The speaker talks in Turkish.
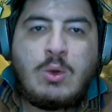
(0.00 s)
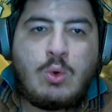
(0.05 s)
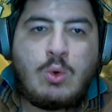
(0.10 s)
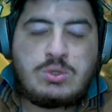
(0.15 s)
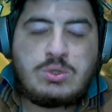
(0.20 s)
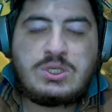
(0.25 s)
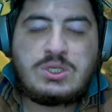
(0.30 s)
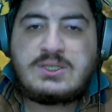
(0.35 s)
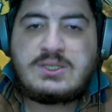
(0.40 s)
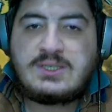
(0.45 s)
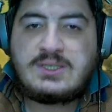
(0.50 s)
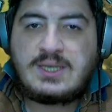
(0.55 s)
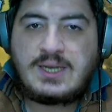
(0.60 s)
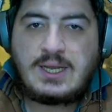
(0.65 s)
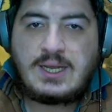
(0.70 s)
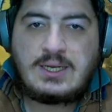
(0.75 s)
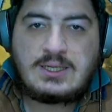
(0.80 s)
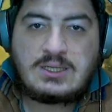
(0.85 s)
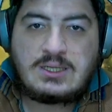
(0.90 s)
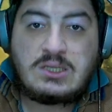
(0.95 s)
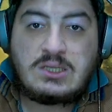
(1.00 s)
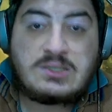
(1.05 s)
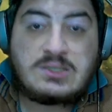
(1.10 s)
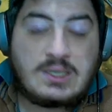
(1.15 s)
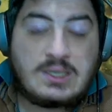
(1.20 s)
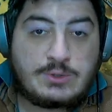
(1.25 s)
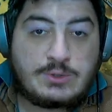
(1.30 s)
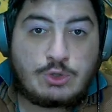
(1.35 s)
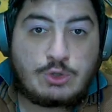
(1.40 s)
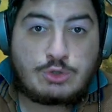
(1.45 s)
onların genellikle
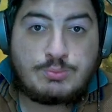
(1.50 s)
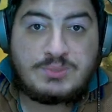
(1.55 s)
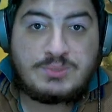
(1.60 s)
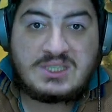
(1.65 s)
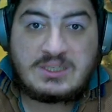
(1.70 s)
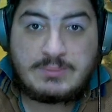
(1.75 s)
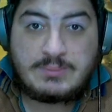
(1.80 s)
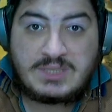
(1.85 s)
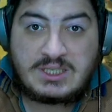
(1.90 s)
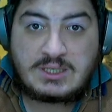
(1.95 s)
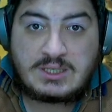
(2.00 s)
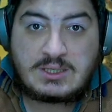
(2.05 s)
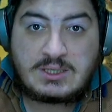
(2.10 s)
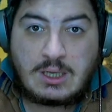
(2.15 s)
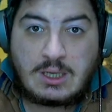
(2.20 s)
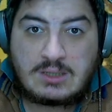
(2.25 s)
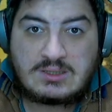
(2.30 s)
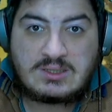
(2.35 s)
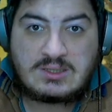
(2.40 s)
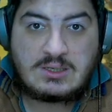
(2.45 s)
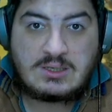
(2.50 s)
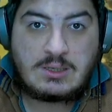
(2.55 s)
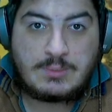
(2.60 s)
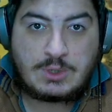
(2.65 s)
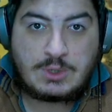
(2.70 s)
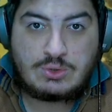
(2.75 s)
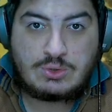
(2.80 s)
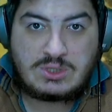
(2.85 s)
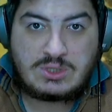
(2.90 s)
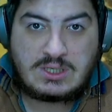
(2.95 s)
T4 birimini
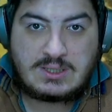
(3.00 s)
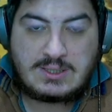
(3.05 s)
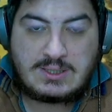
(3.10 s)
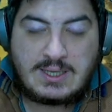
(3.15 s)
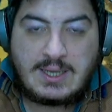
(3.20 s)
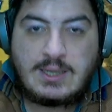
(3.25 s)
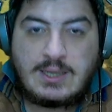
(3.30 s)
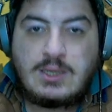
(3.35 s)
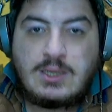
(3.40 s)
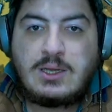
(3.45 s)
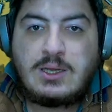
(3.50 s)
counterlamak üzerine